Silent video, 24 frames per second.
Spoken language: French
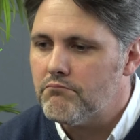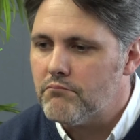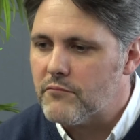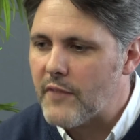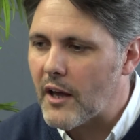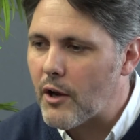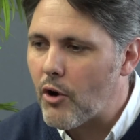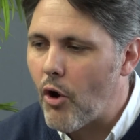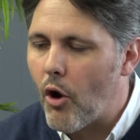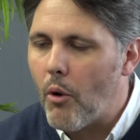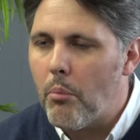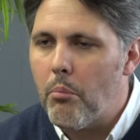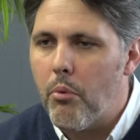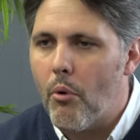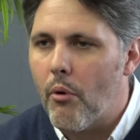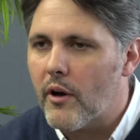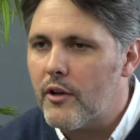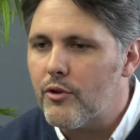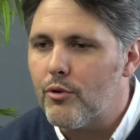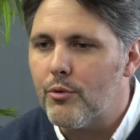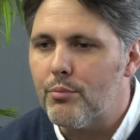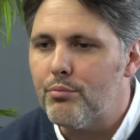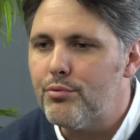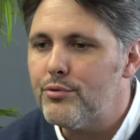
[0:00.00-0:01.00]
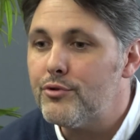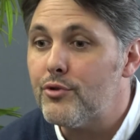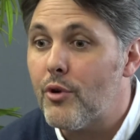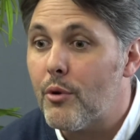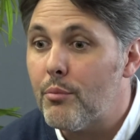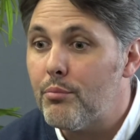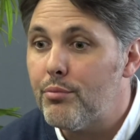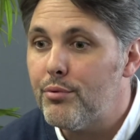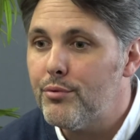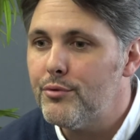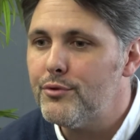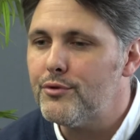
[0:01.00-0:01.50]
d'incorporer de plus en
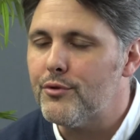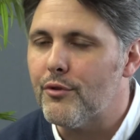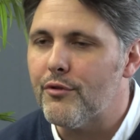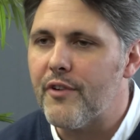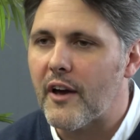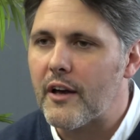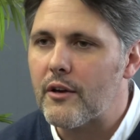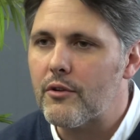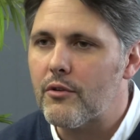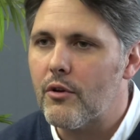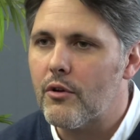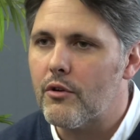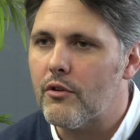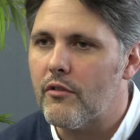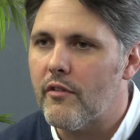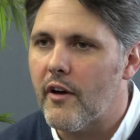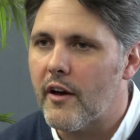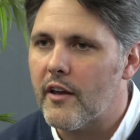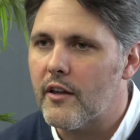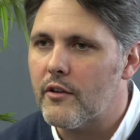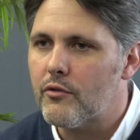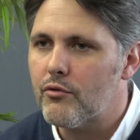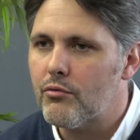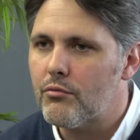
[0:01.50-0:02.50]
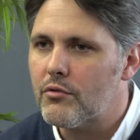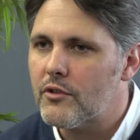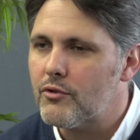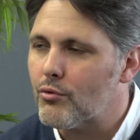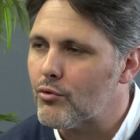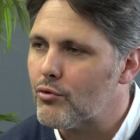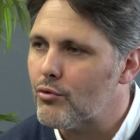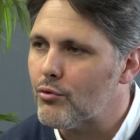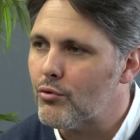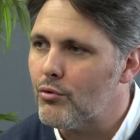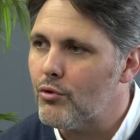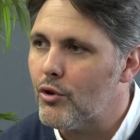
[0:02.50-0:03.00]
plus de facteurs de variation qui sont
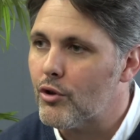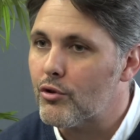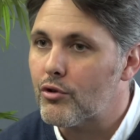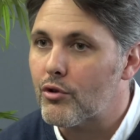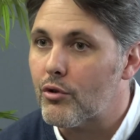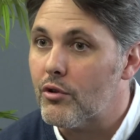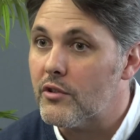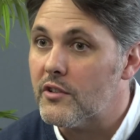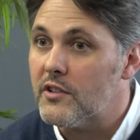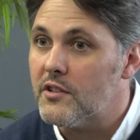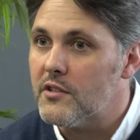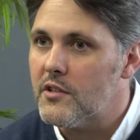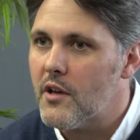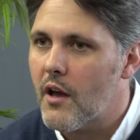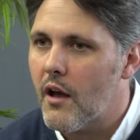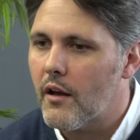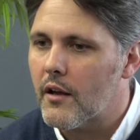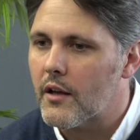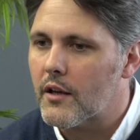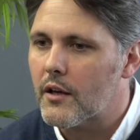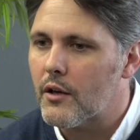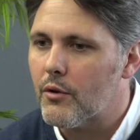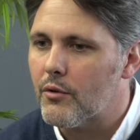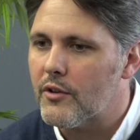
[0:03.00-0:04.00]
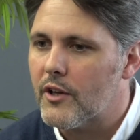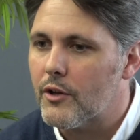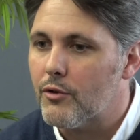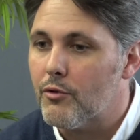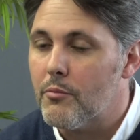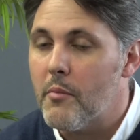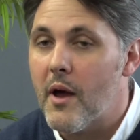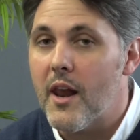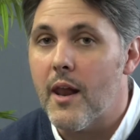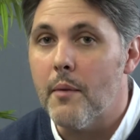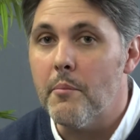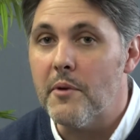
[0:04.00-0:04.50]
ceux de notre quotidien et que l'on a du
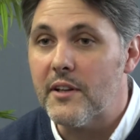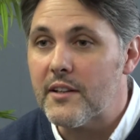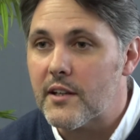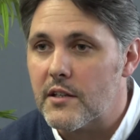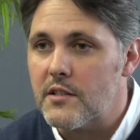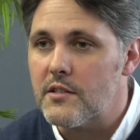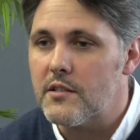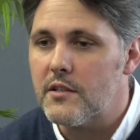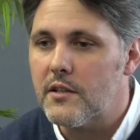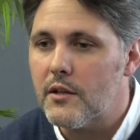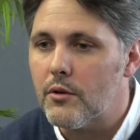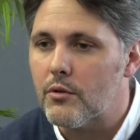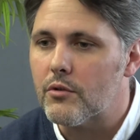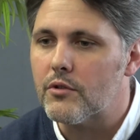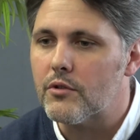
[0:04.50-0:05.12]
mal à maîtriser au